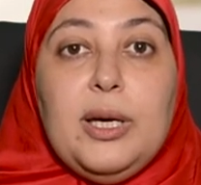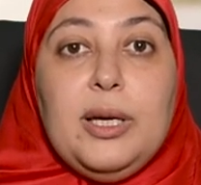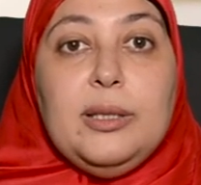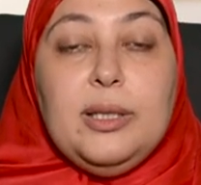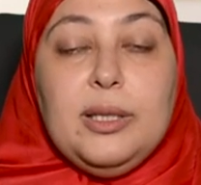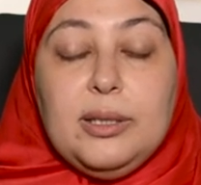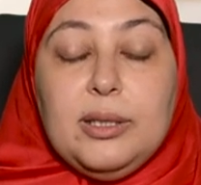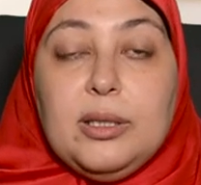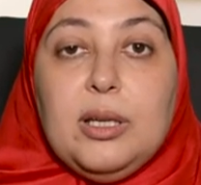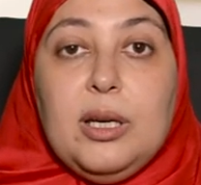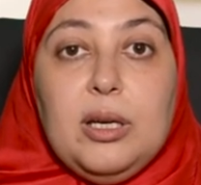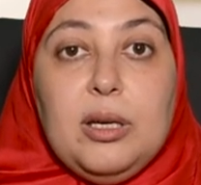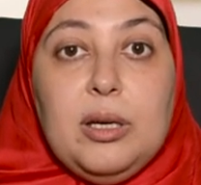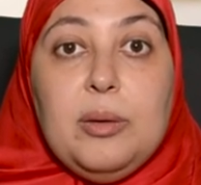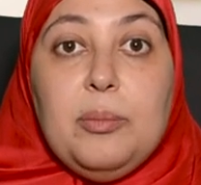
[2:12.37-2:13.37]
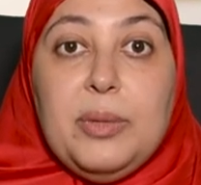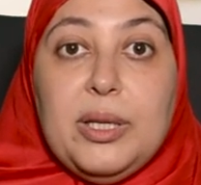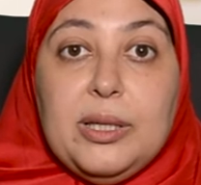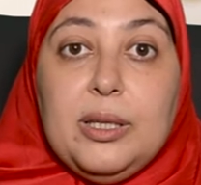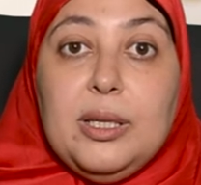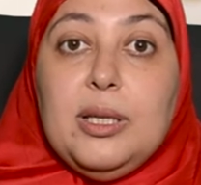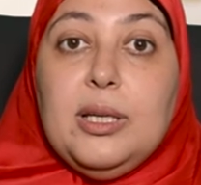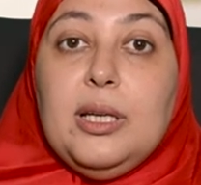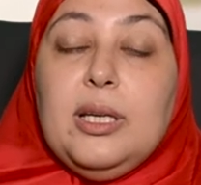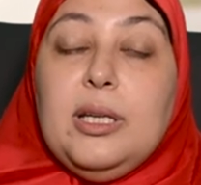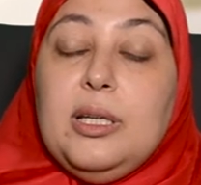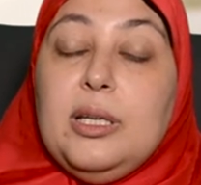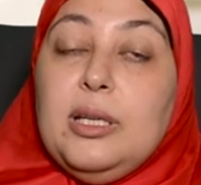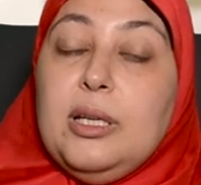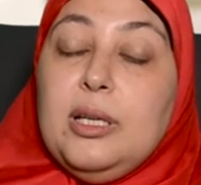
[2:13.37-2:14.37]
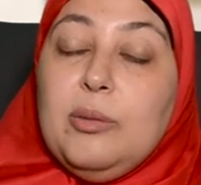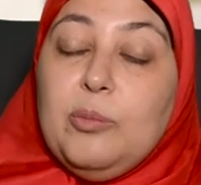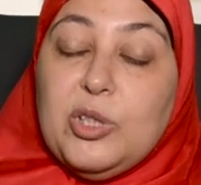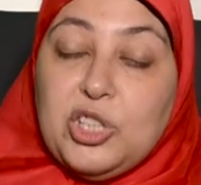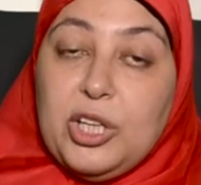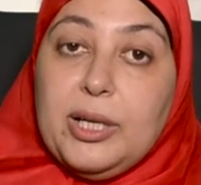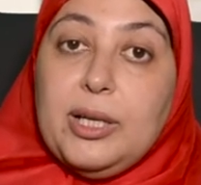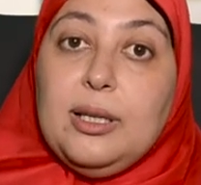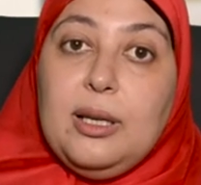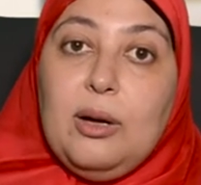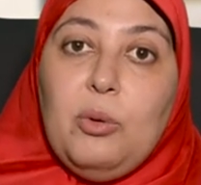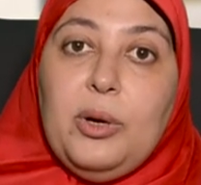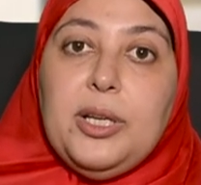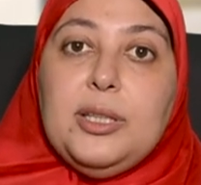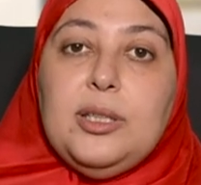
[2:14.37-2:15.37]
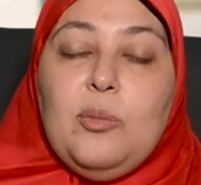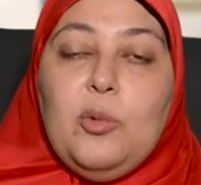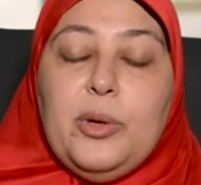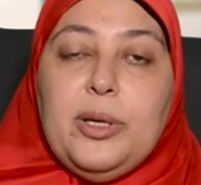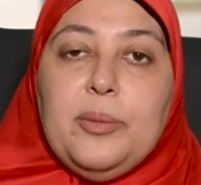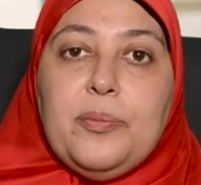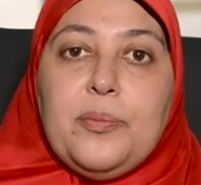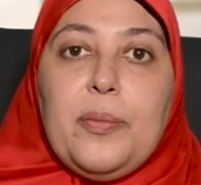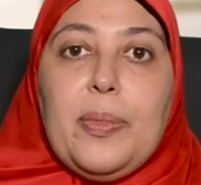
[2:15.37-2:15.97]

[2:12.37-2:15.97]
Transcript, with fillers: ناتج آه، من آه، مشاكل الأوعية الدموية